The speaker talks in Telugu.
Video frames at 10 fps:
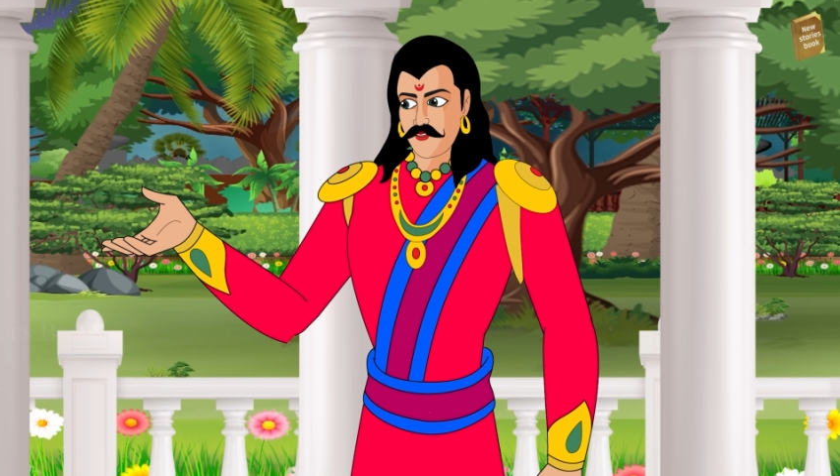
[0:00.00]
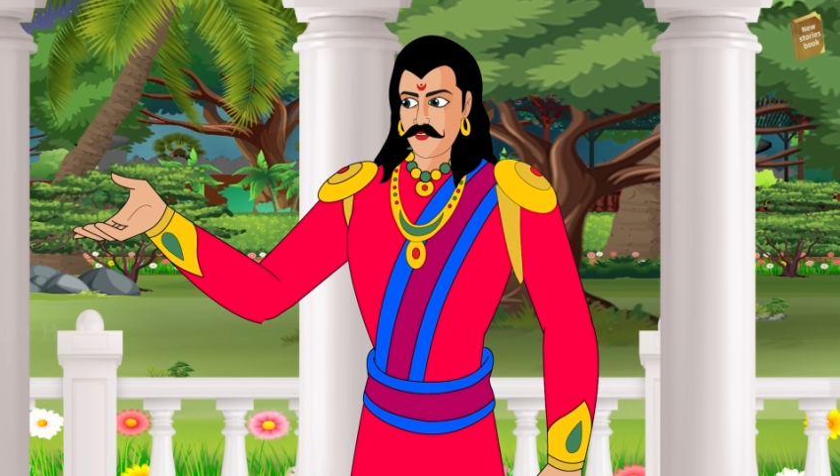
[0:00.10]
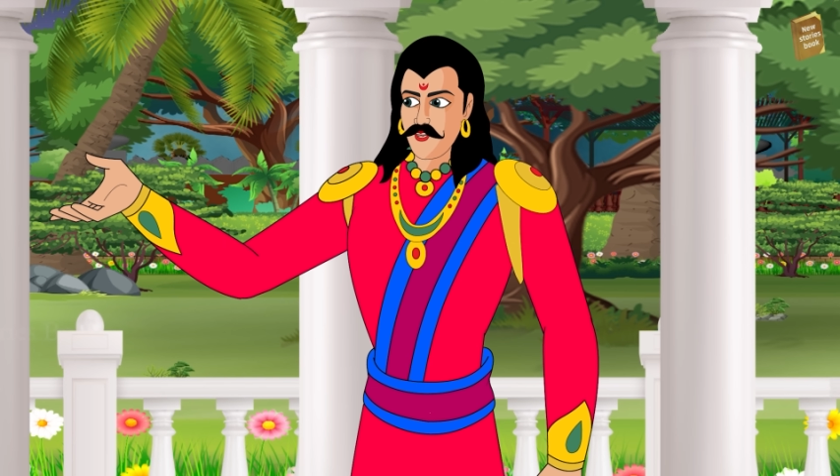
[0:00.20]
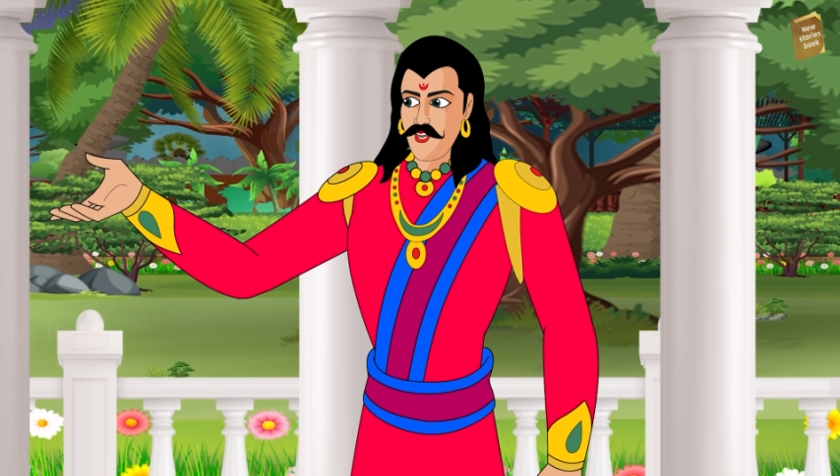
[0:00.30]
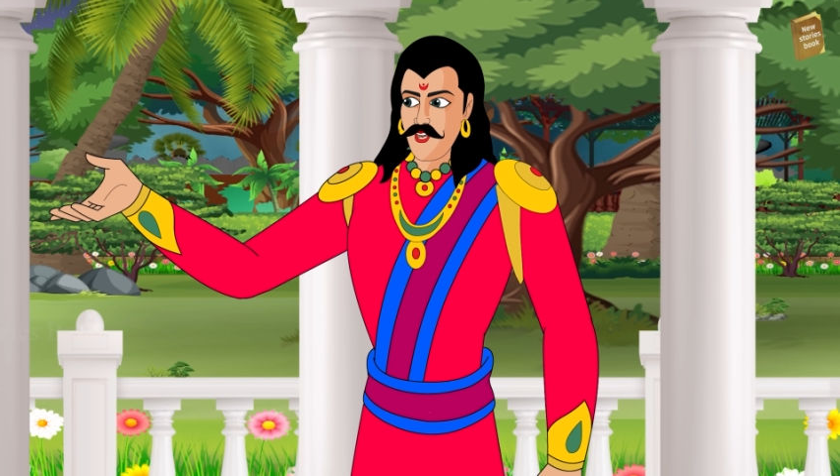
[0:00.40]

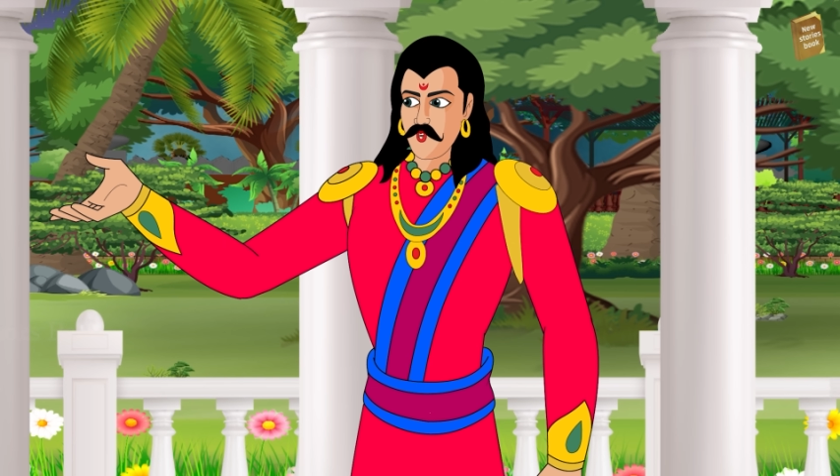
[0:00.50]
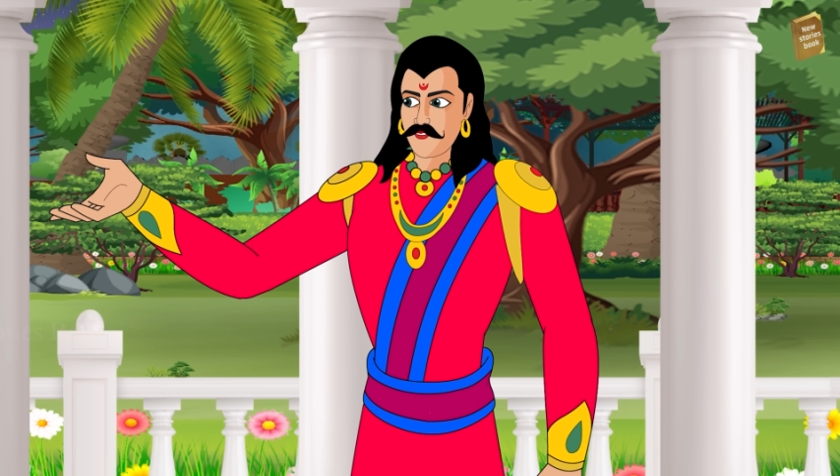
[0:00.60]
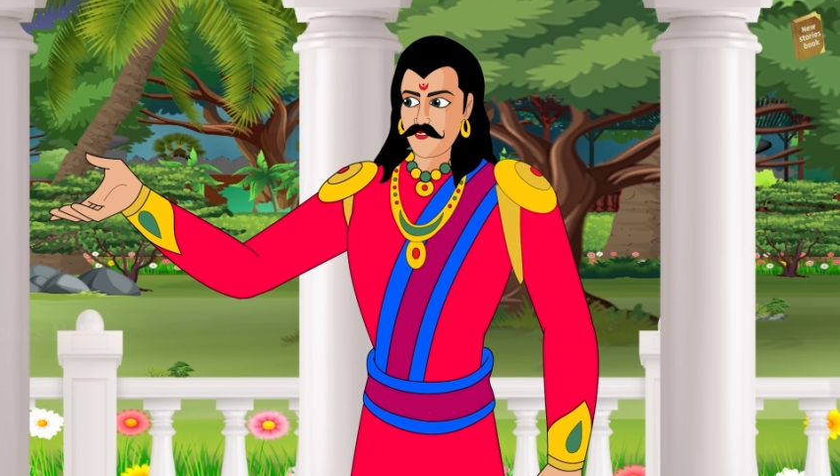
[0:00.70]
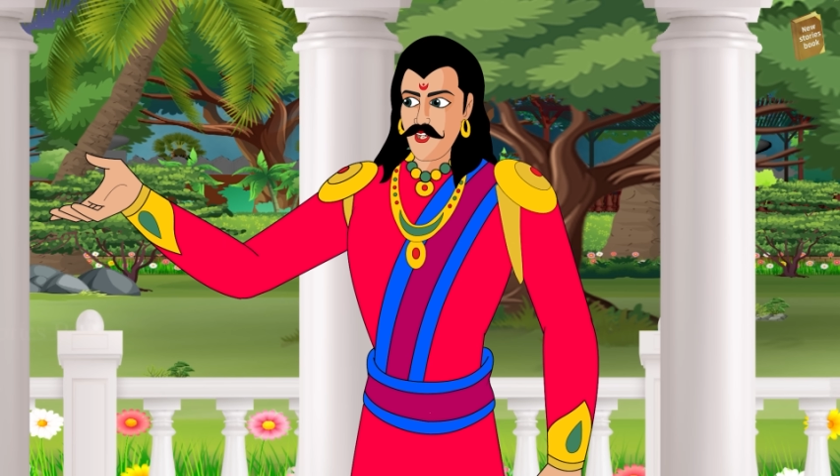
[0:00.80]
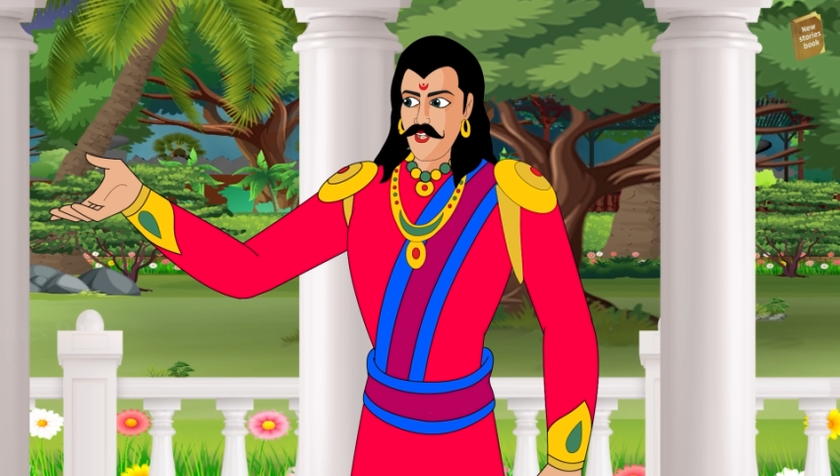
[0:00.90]
వారు పెరిగి
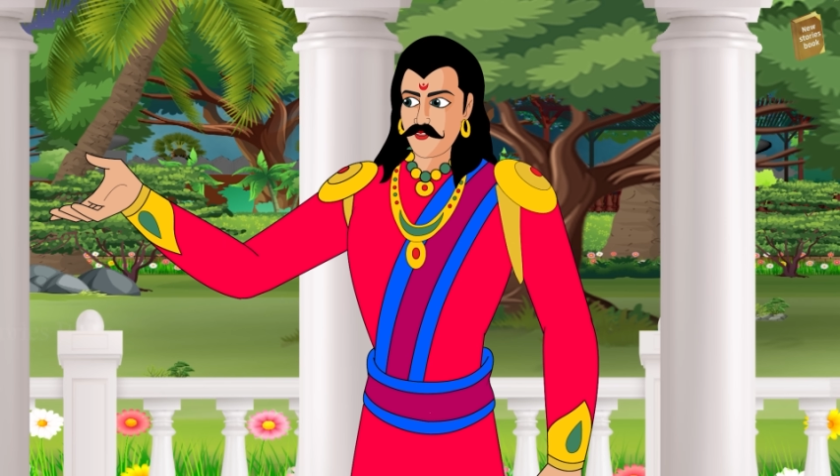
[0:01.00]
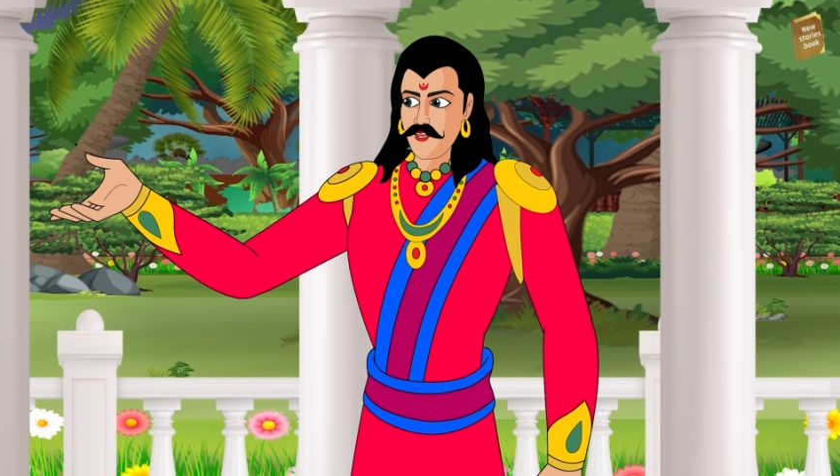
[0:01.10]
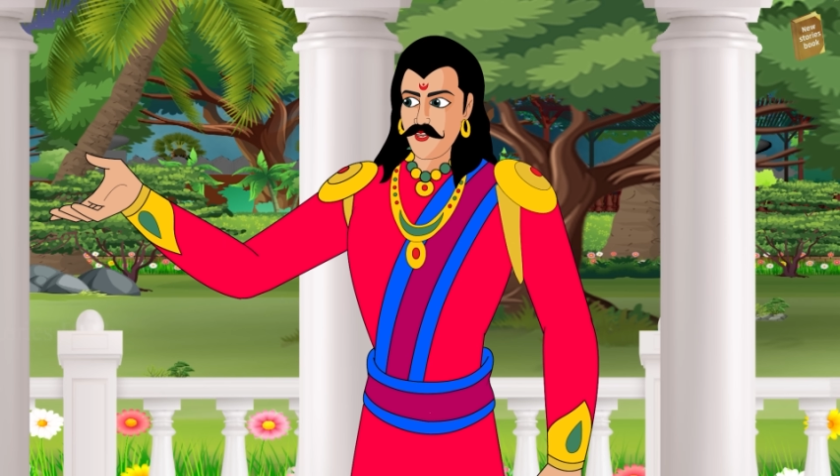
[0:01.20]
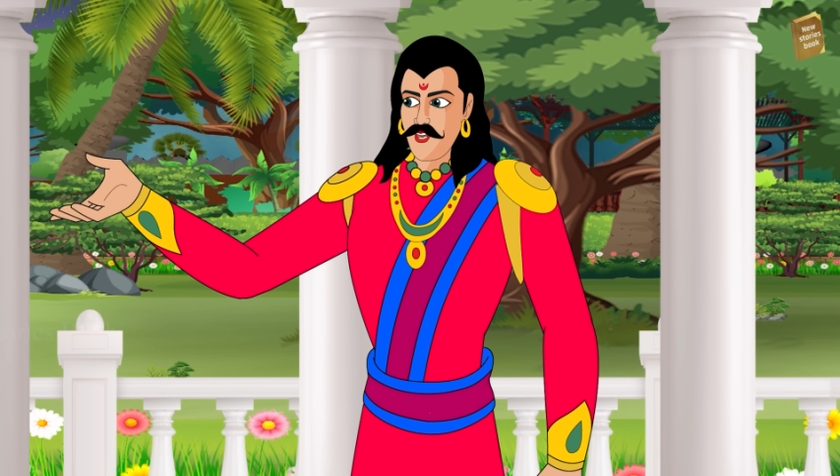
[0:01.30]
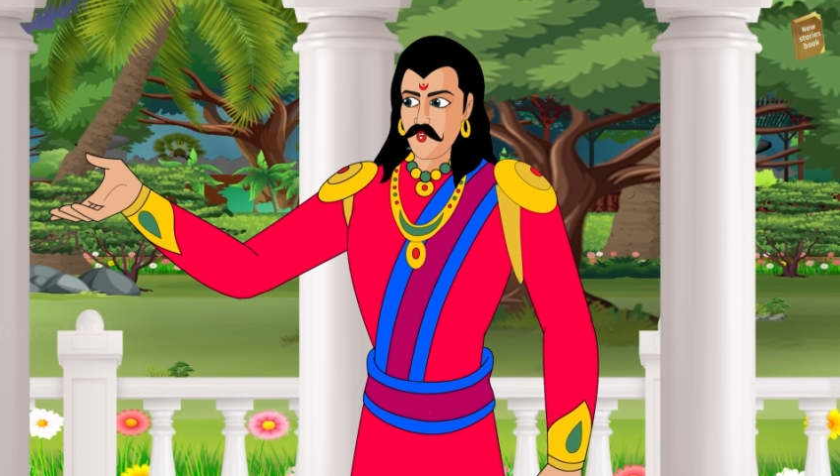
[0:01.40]

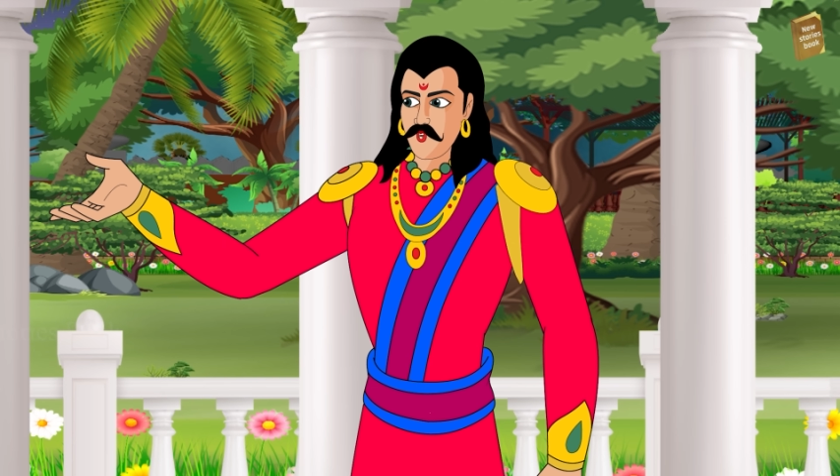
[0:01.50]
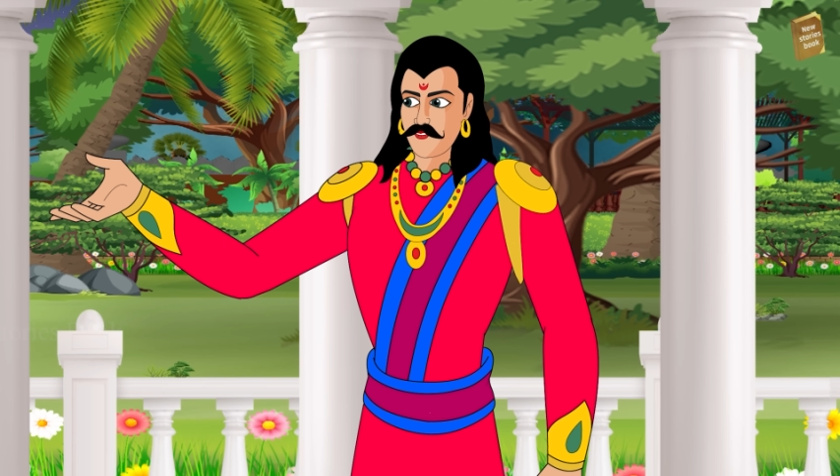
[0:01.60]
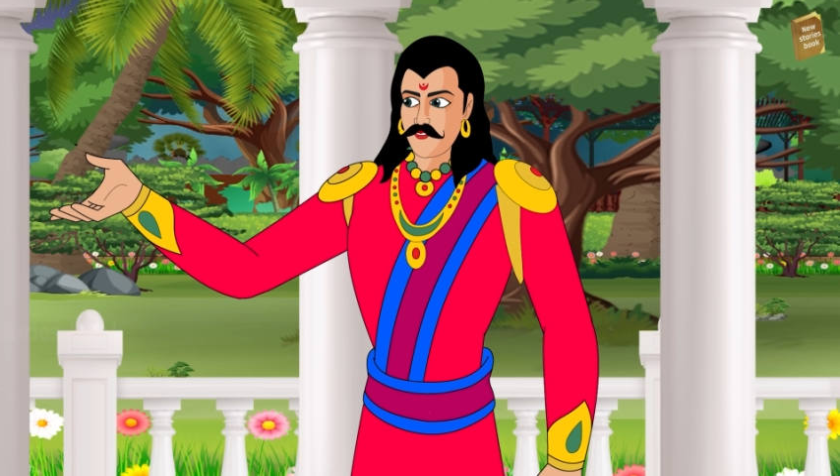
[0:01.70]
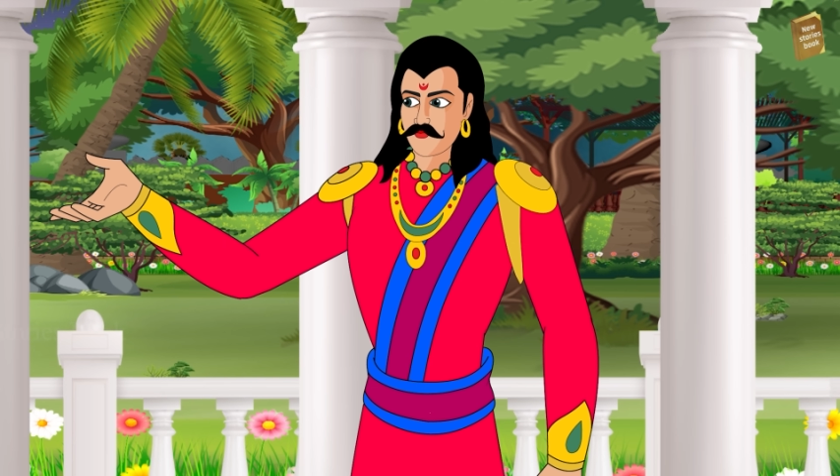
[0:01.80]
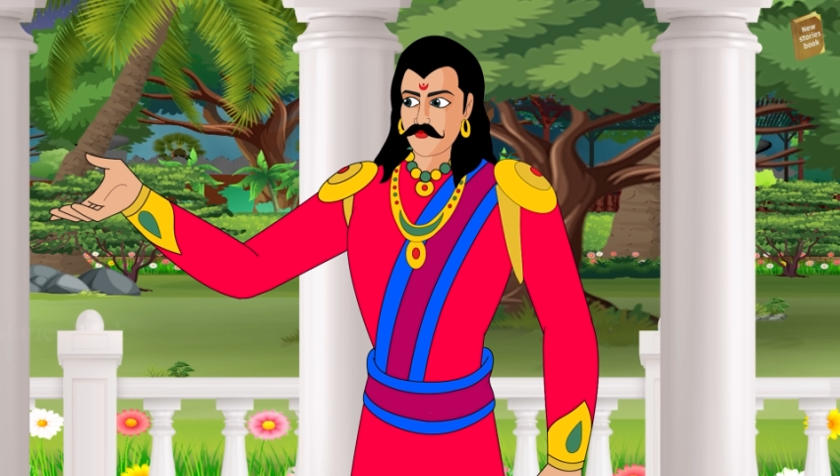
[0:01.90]
పెద్దవారైన తరువాత